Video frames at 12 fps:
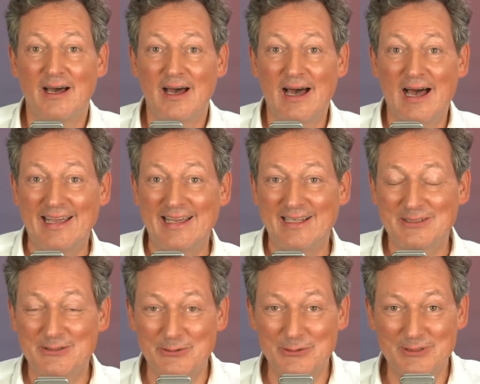
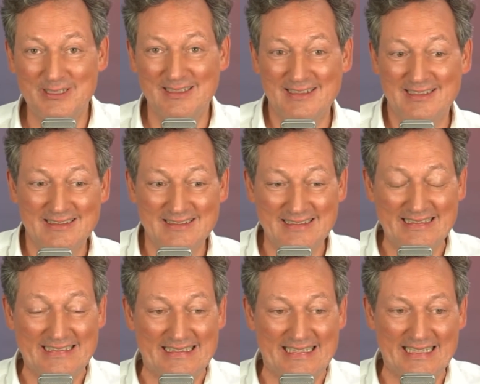eiert und äh,
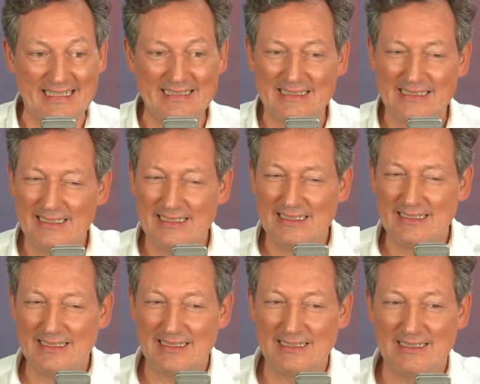sich dreht,
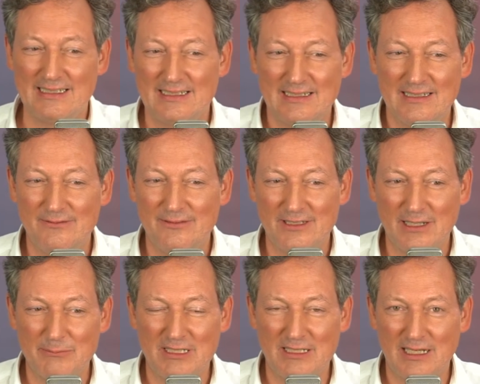dann wird
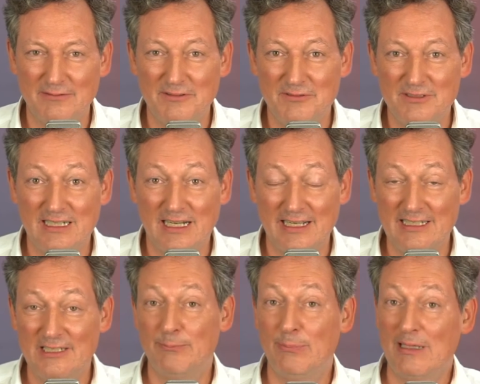einem klar, wie viel da
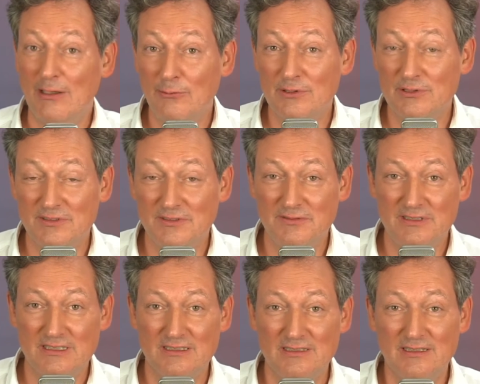eigentlich blau ist, wie
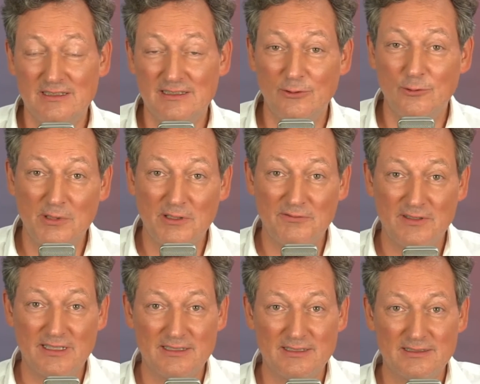viel der
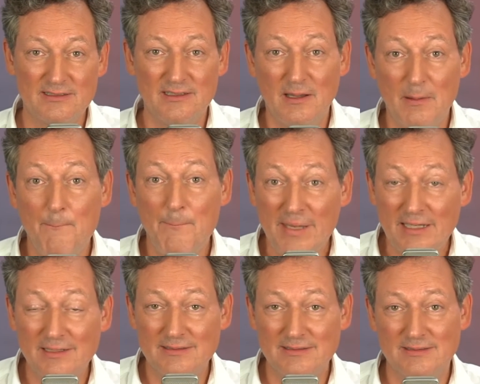Oberfläche
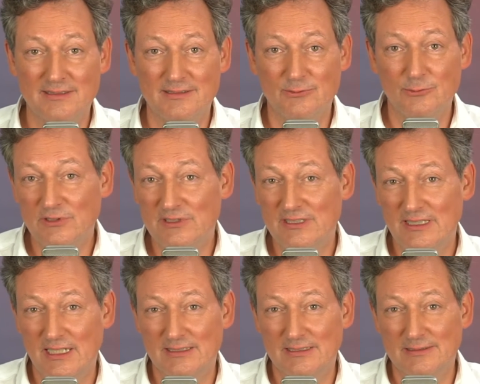Meere sind,
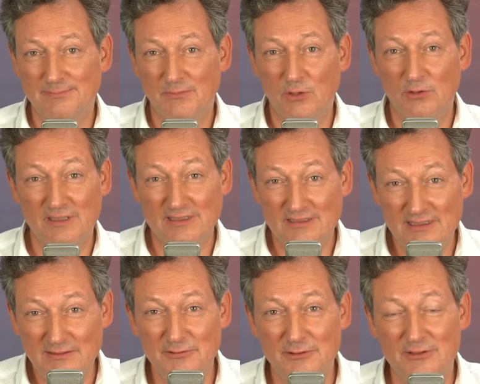Ozeane. Und was
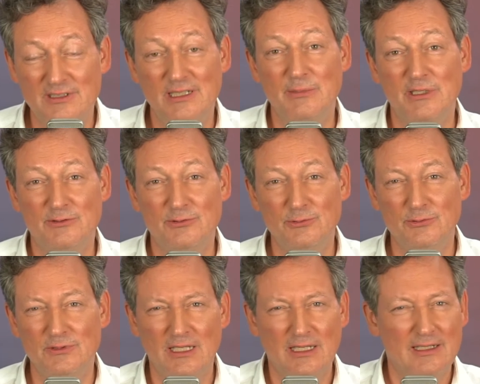die fürs Klima
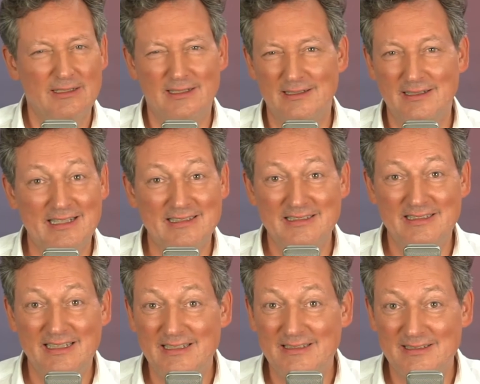tun, da lerne ich
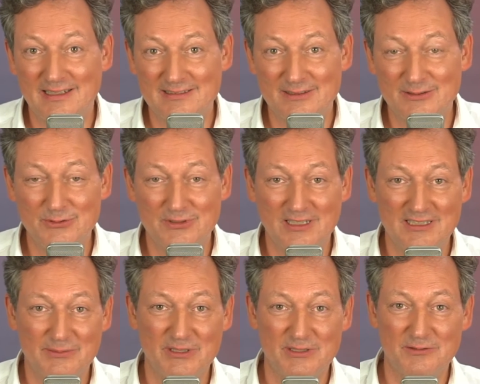jeden Tag dazu, seit
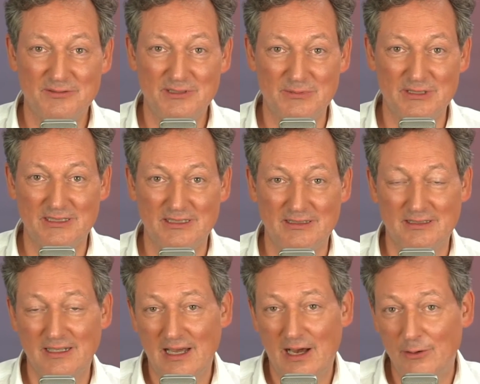ich mich so viel mit den
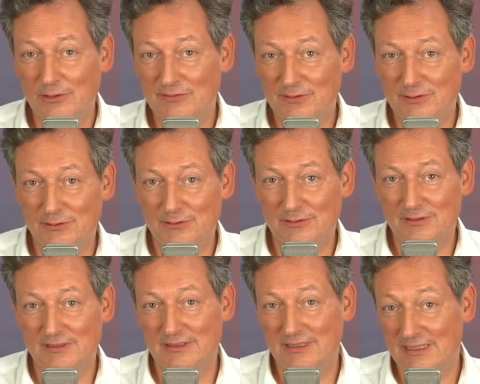
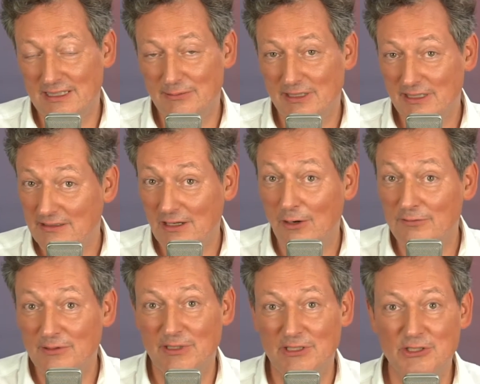Auswirkungen der Klimakrise auf
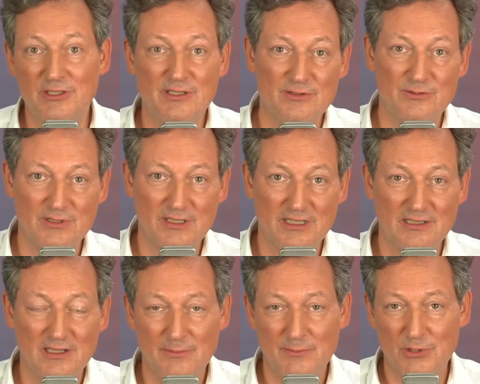die menschliche Gesundheit
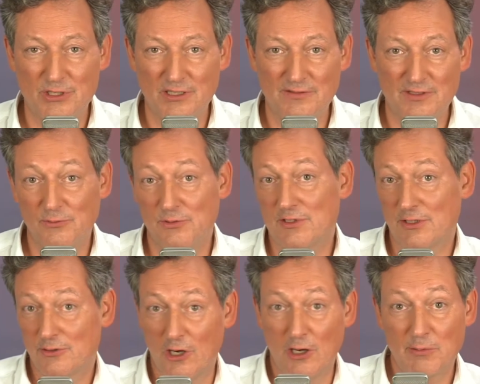beschäftige. Unser
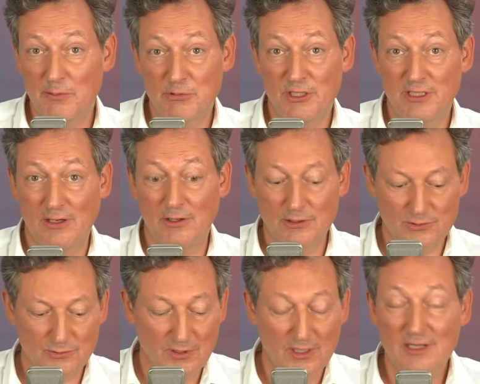Körper besteht ja auch
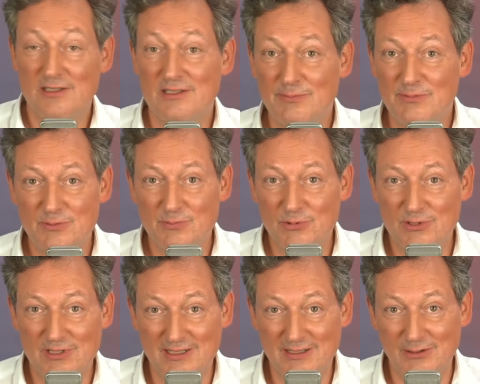zu 70
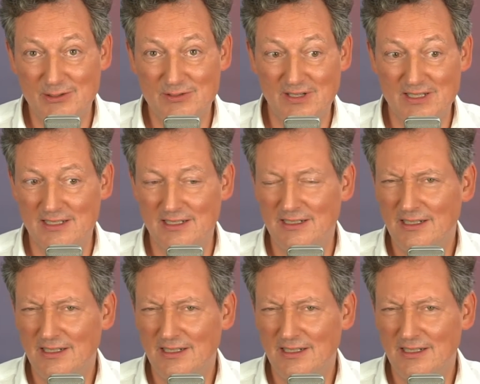Prozent aus Wasser.